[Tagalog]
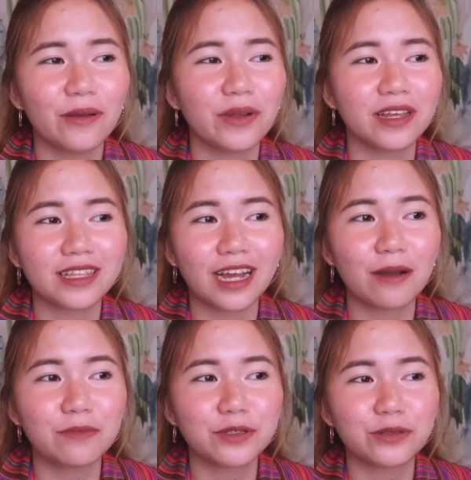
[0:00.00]
when it
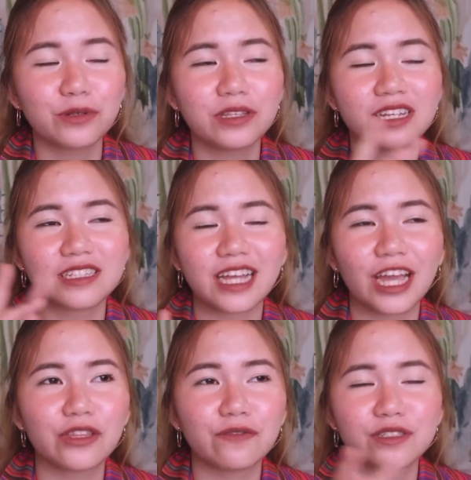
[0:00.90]
comes to this
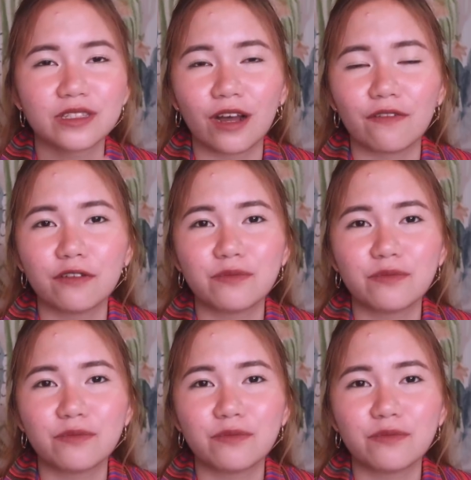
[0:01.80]
kind of stuff.